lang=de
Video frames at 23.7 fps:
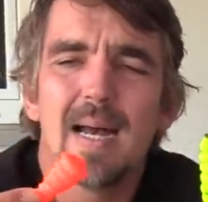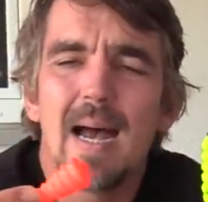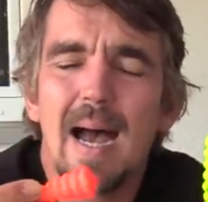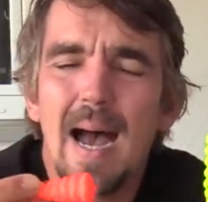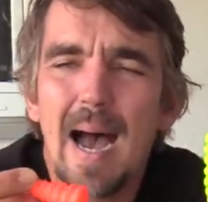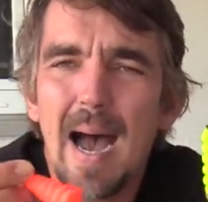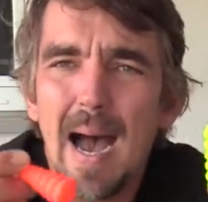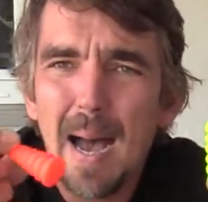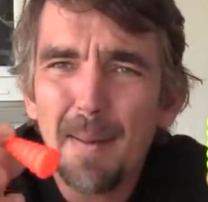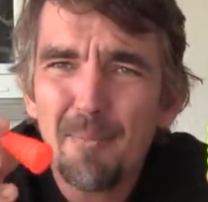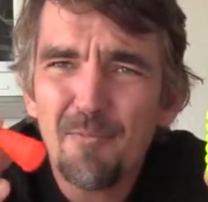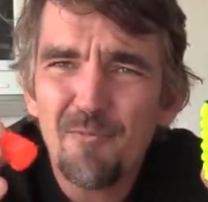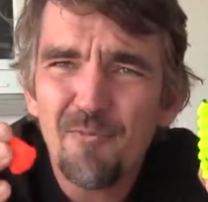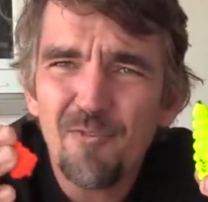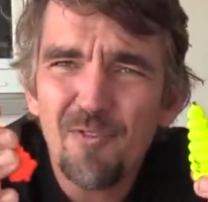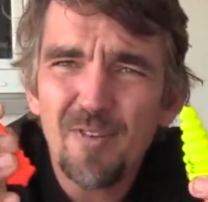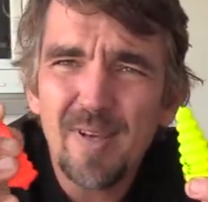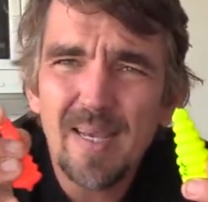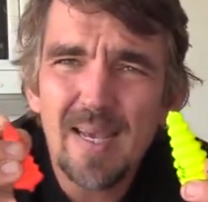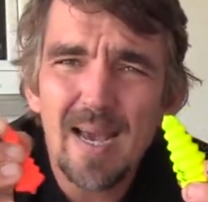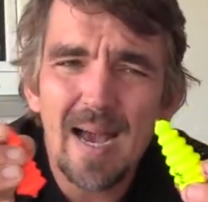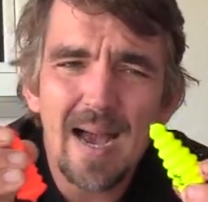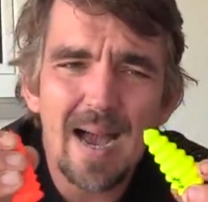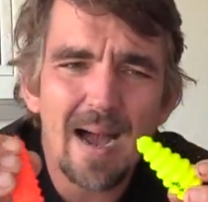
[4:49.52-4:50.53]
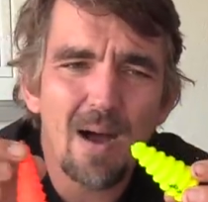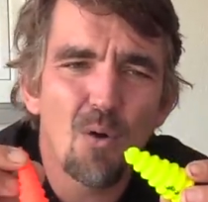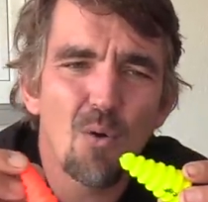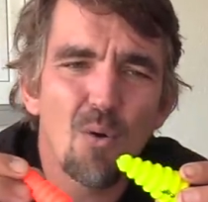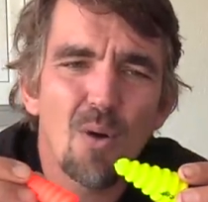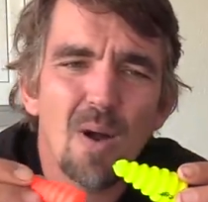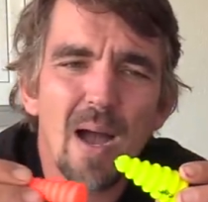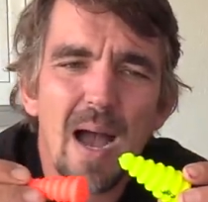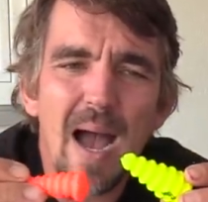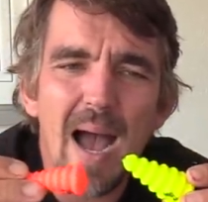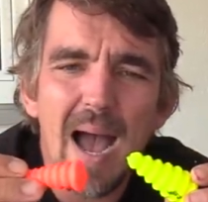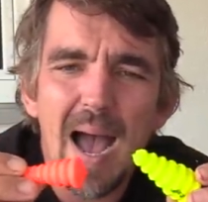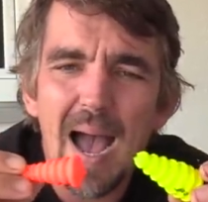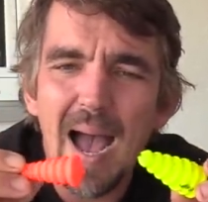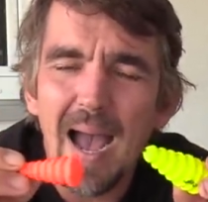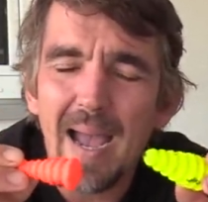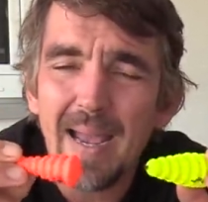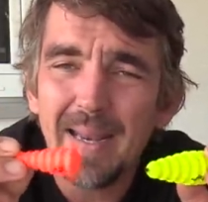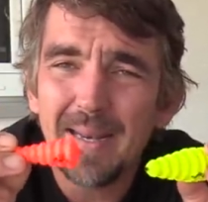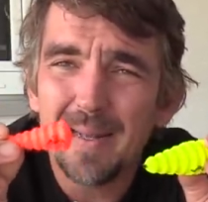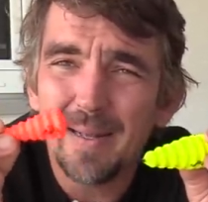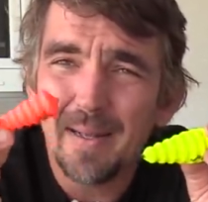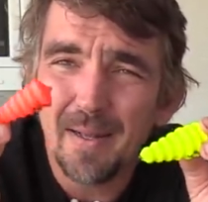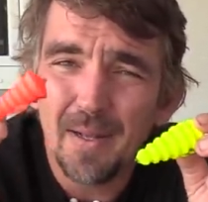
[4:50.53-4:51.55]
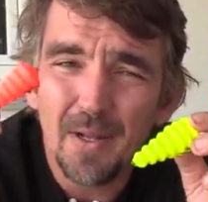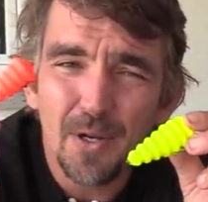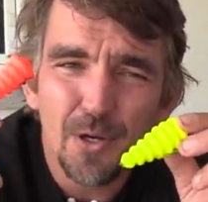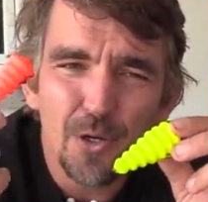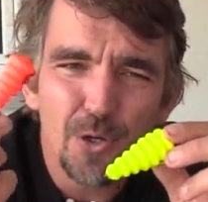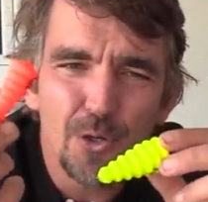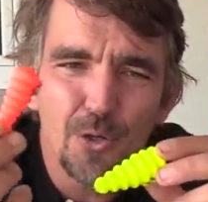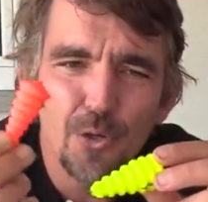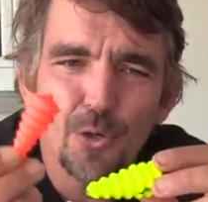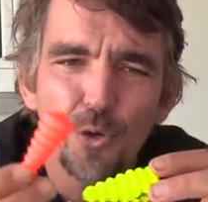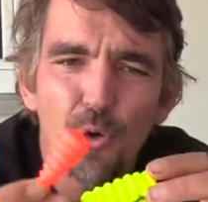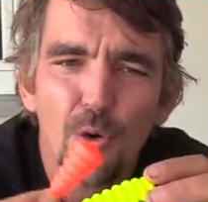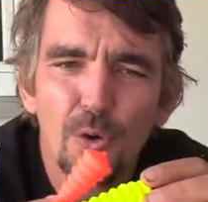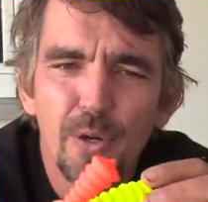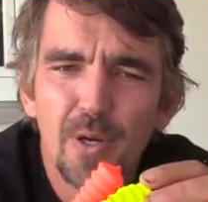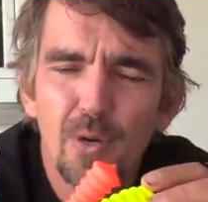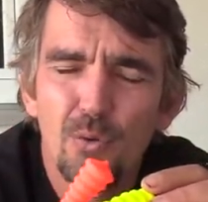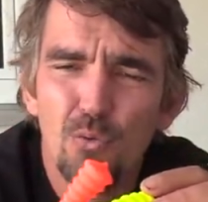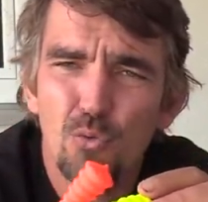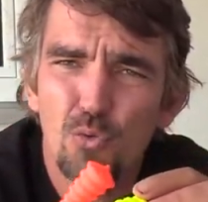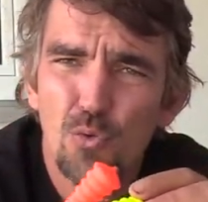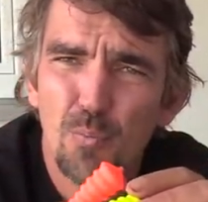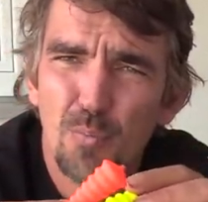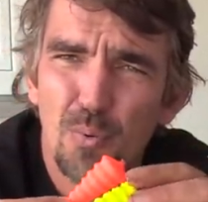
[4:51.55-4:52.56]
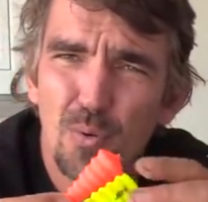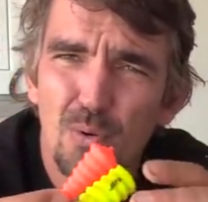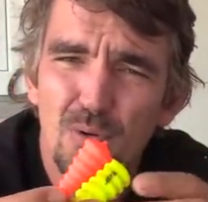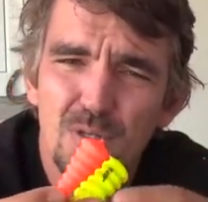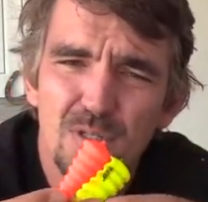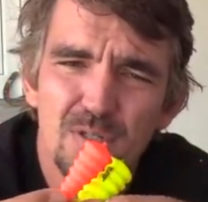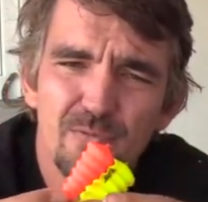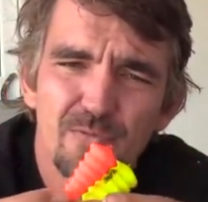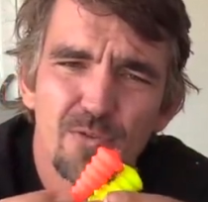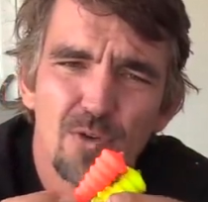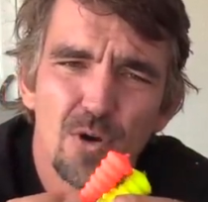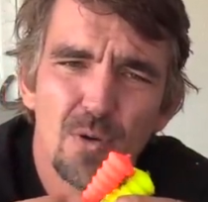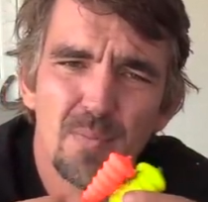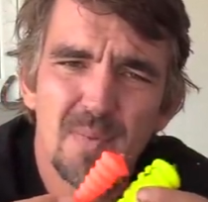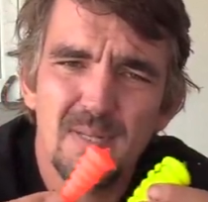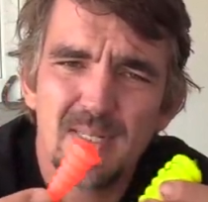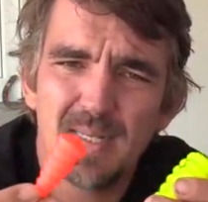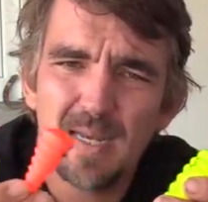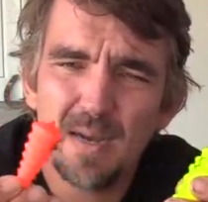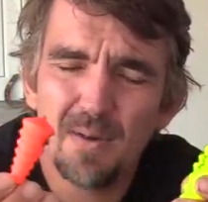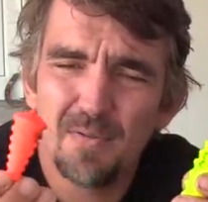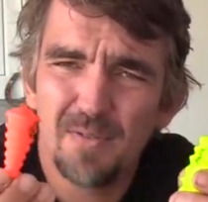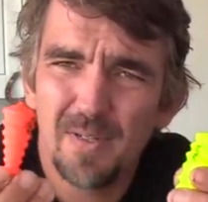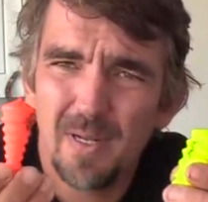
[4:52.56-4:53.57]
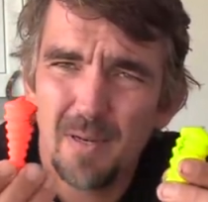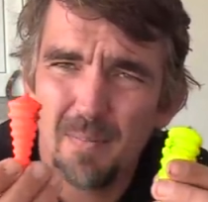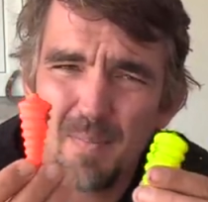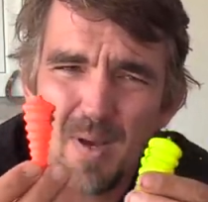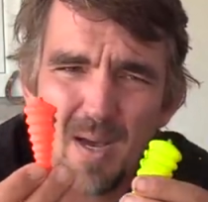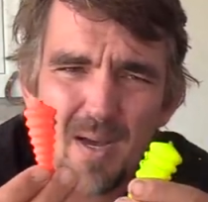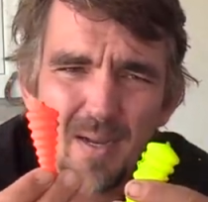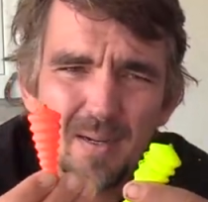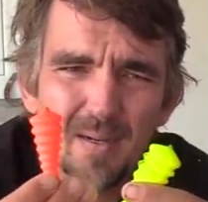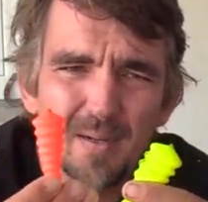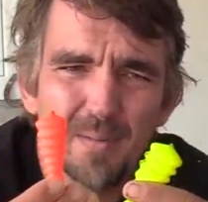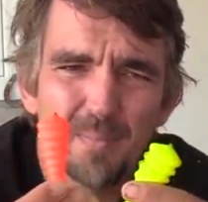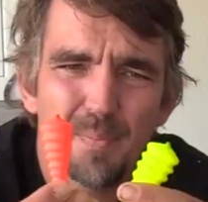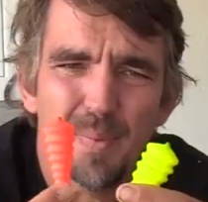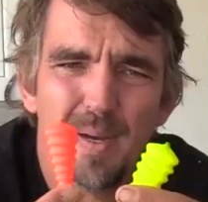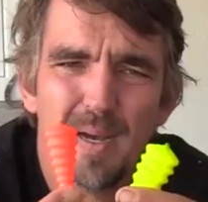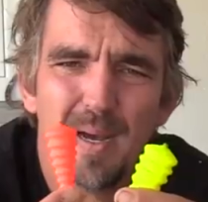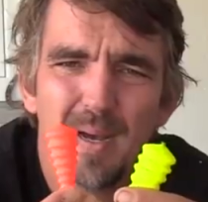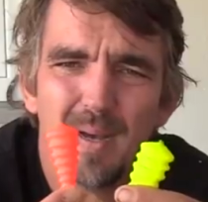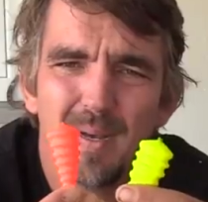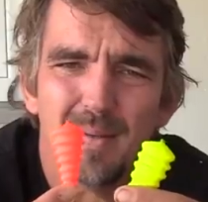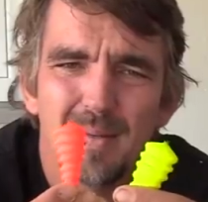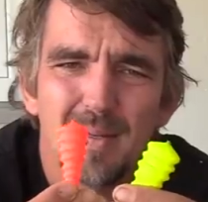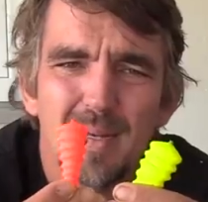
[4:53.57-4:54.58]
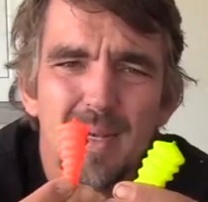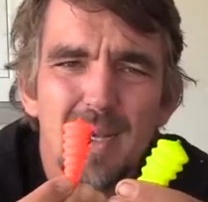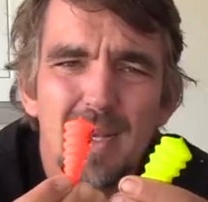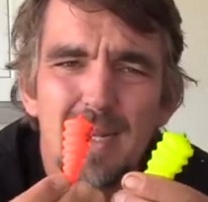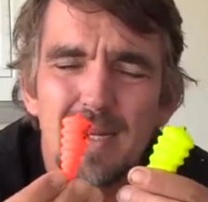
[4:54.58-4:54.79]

haben wir auch eine neue u posenform jetzt auf den Markt gebracht.